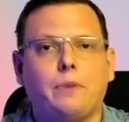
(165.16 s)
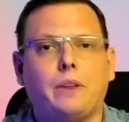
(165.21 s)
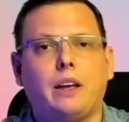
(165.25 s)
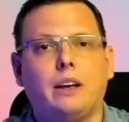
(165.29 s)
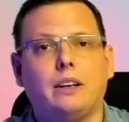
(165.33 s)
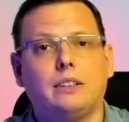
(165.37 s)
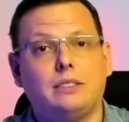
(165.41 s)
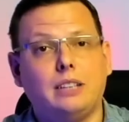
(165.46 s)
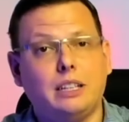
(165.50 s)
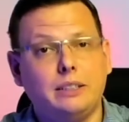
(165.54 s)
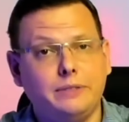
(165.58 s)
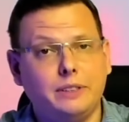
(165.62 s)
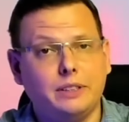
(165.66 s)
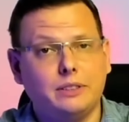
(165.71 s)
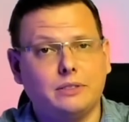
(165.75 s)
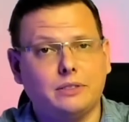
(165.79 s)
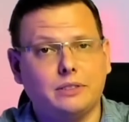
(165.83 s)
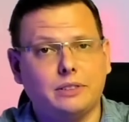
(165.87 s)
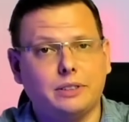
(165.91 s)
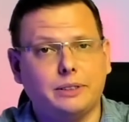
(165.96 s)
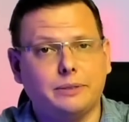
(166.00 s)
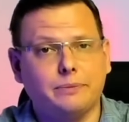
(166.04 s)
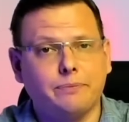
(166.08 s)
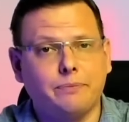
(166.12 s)

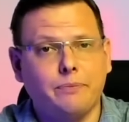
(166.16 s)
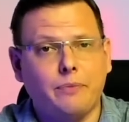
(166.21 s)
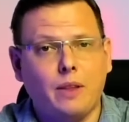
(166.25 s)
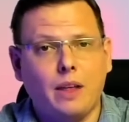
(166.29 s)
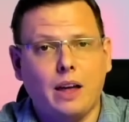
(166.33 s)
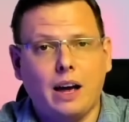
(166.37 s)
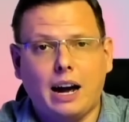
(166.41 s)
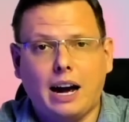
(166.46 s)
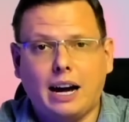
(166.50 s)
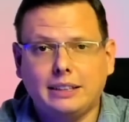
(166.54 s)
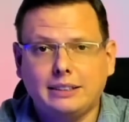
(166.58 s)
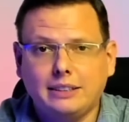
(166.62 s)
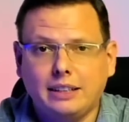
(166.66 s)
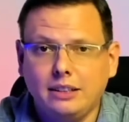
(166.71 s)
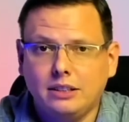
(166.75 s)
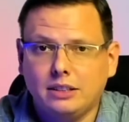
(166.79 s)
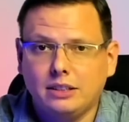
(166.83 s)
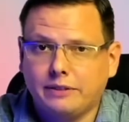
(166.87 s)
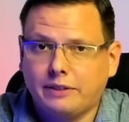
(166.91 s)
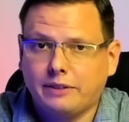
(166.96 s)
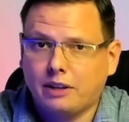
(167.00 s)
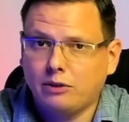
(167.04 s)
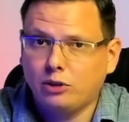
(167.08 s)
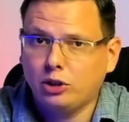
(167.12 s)
Соответственно, открыть
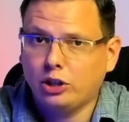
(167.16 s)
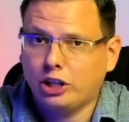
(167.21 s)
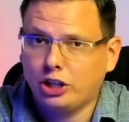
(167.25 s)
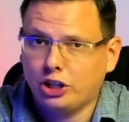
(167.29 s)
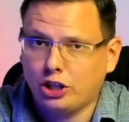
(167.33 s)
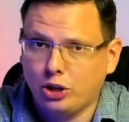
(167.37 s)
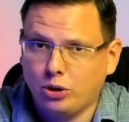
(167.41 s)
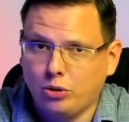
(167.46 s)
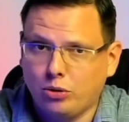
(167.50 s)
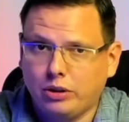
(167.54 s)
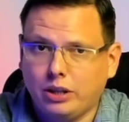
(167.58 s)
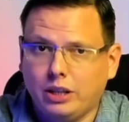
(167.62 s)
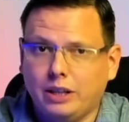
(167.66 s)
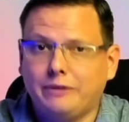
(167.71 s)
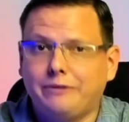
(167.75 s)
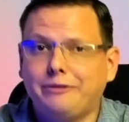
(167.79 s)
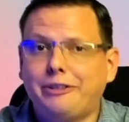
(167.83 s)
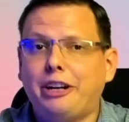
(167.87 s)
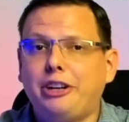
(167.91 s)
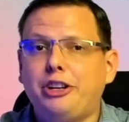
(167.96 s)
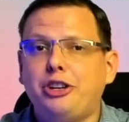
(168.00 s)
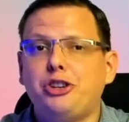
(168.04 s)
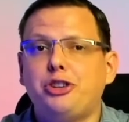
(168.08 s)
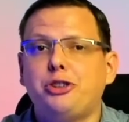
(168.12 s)
цифровой кошелек и в
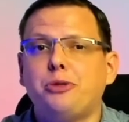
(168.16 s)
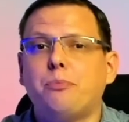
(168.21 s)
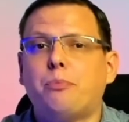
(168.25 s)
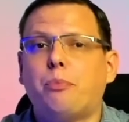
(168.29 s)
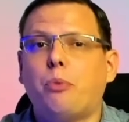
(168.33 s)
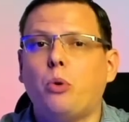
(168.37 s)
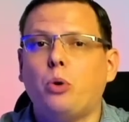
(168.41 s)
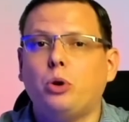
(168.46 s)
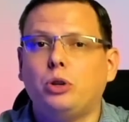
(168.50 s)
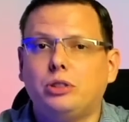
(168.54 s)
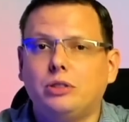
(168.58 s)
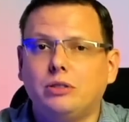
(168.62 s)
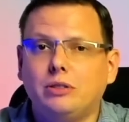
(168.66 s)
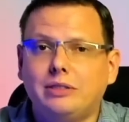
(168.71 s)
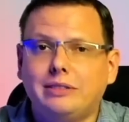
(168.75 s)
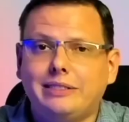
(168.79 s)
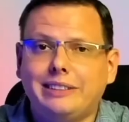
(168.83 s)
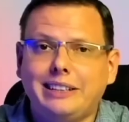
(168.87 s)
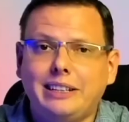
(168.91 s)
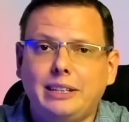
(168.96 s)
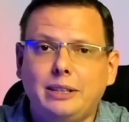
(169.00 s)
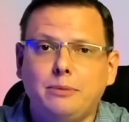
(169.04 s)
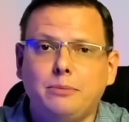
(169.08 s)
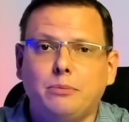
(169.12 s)
дальнейшем пользоваться
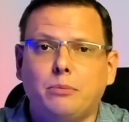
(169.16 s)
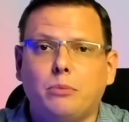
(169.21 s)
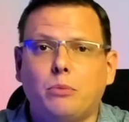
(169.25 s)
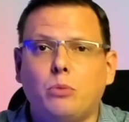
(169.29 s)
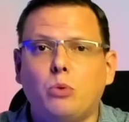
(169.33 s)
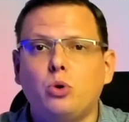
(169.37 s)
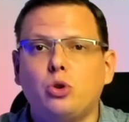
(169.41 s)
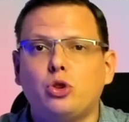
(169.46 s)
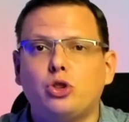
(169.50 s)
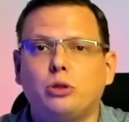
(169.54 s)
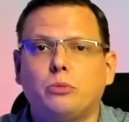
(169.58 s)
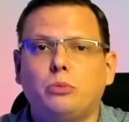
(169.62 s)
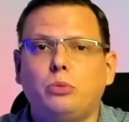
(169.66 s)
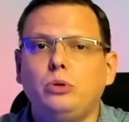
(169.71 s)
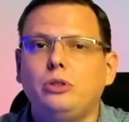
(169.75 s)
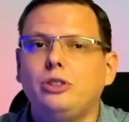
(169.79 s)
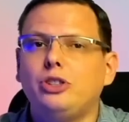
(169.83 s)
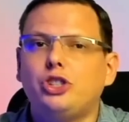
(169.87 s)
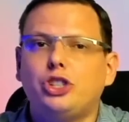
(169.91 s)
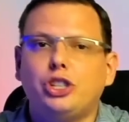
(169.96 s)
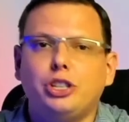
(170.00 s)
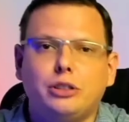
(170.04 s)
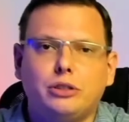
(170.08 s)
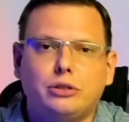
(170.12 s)
им можно будет
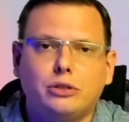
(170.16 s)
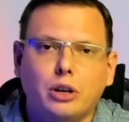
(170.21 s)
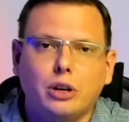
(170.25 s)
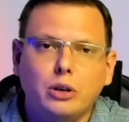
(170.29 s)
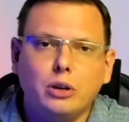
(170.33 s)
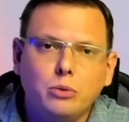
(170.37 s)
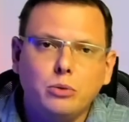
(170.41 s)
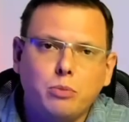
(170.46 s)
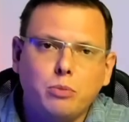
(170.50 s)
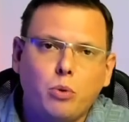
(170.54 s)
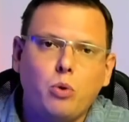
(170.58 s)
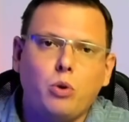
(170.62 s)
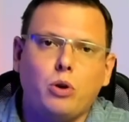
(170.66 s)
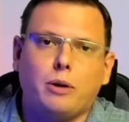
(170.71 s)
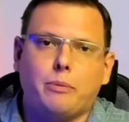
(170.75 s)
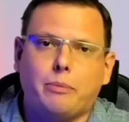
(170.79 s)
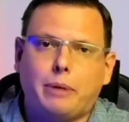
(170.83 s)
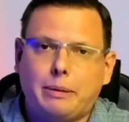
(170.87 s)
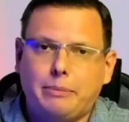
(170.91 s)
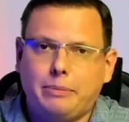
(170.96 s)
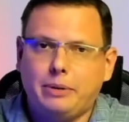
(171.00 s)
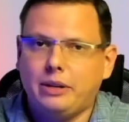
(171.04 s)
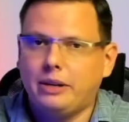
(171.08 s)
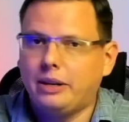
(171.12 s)
через любое
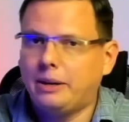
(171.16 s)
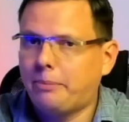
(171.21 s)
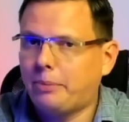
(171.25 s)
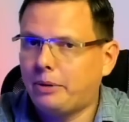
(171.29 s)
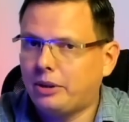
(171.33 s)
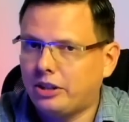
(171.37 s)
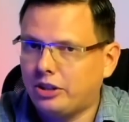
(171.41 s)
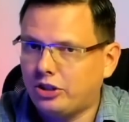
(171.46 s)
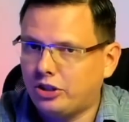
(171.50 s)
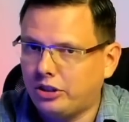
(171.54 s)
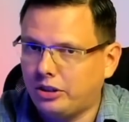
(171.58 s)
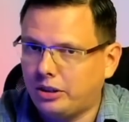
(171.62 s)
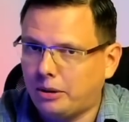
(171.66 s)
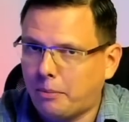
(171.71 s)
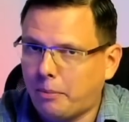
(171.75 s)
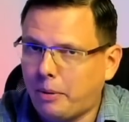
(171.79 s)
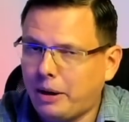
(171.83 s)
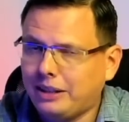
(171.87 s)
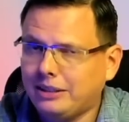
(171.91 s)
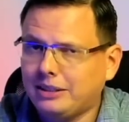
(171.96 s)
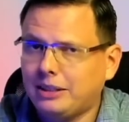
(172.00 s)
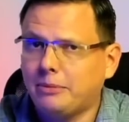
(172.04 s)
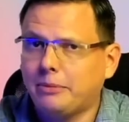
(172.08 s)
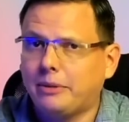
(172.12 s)
мобильное приложение
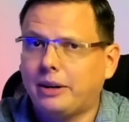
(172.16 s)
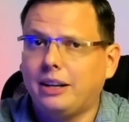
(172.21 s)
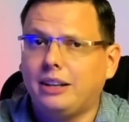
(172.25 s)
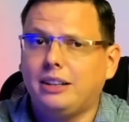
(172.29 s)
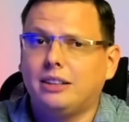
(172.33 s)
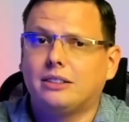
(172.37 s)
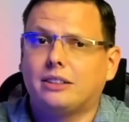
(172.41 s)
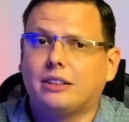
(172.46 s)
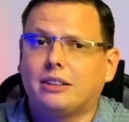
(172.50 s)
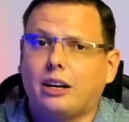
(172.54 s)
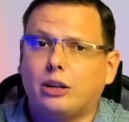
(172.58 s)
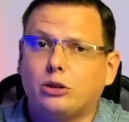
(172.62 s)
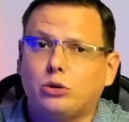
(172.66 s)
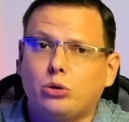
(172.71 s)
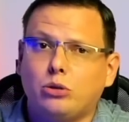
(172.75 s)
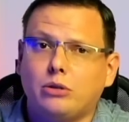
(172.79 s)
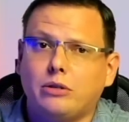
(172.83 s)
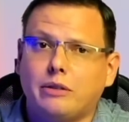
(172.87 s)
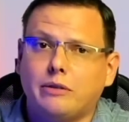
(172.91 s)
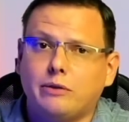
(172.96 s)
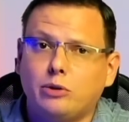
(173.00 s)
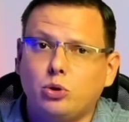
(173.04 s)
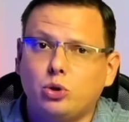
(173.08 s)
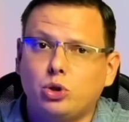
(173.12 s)
банком, клиент
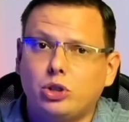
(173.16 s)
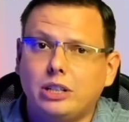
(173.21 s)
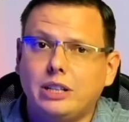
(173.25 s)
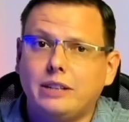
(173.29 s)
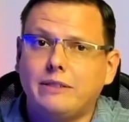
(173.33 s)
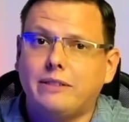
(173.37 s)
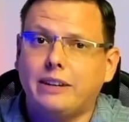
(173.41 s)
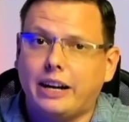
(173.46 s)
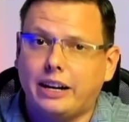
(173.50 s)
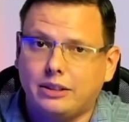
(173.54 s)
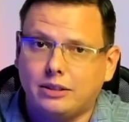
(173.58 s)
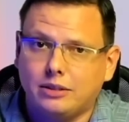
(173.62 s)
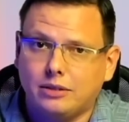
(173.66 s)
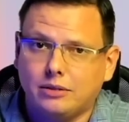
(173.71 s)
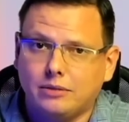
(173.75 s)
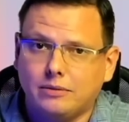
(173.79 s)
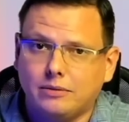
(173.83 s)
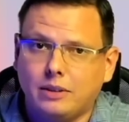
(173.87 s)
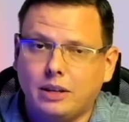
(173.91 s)
которого вы уже являетесь.